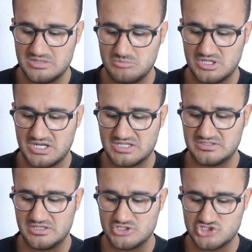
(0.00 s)

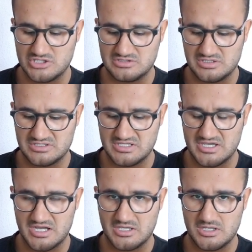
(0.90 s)
immigrati nei centri
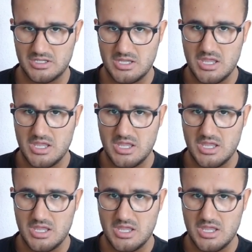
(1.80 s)
italiani.